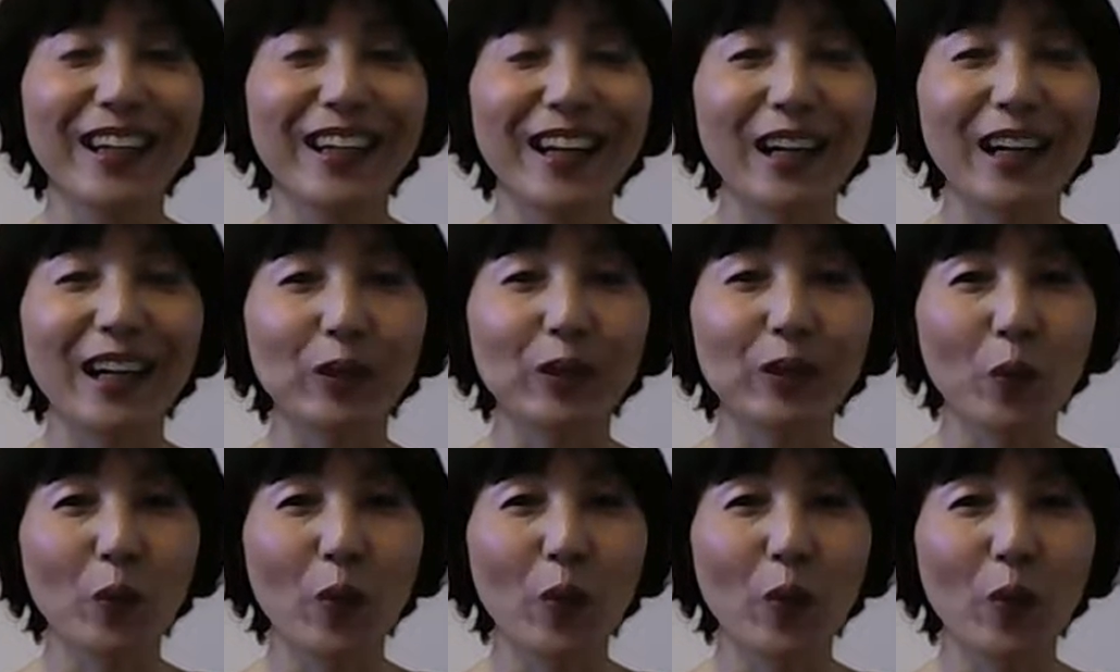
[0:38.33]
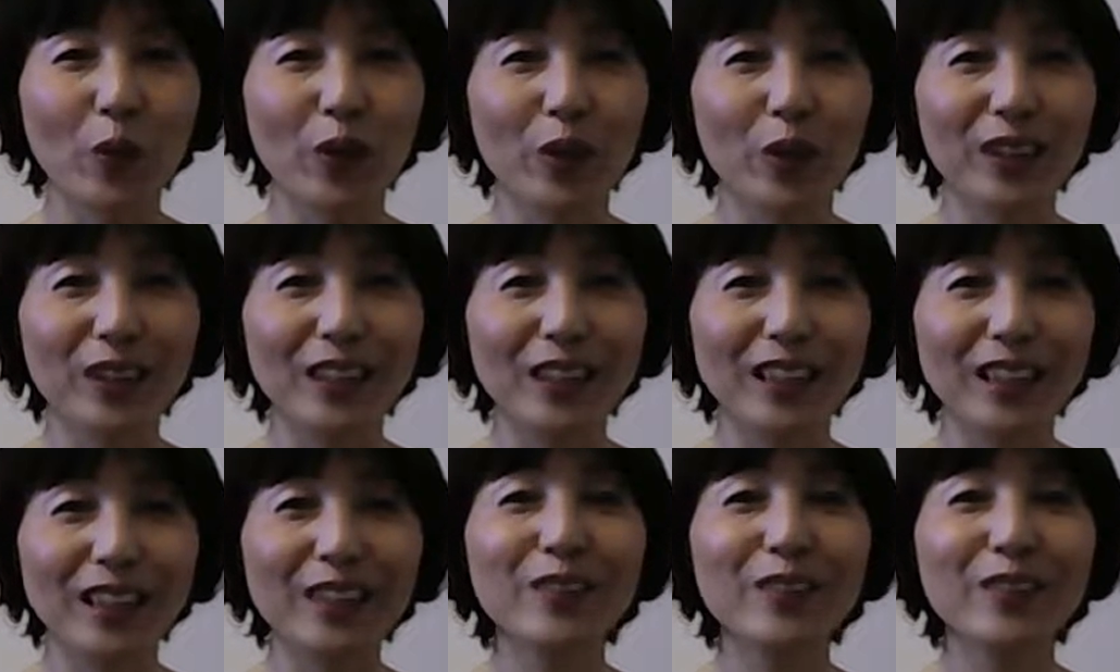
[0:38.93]
あと
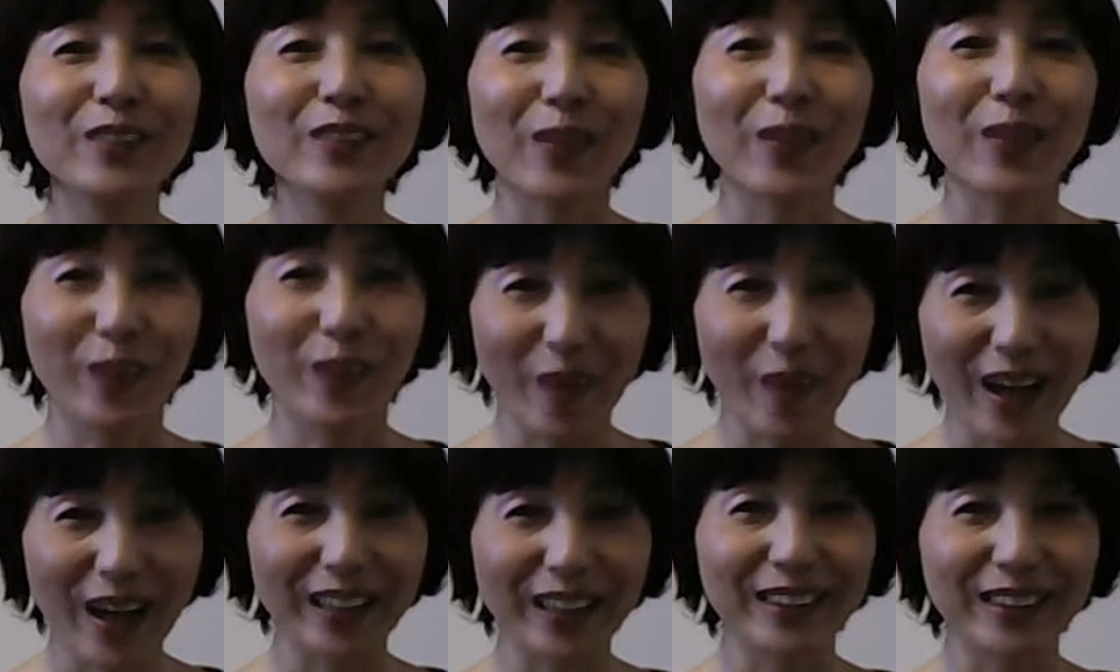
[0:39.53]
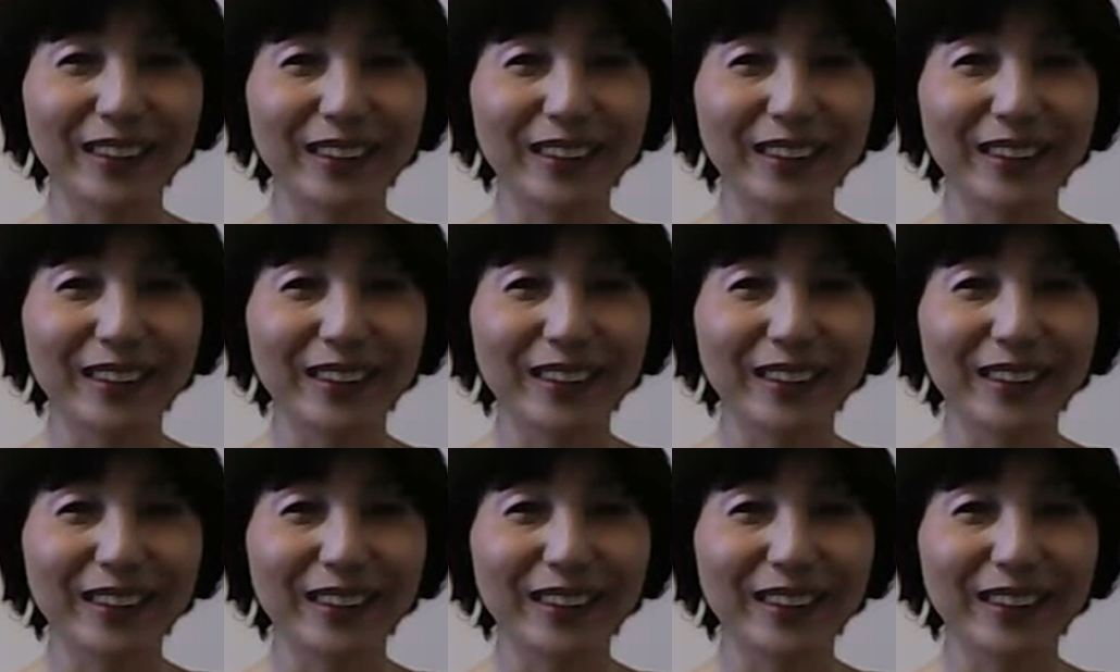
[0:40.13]
犬が怖い、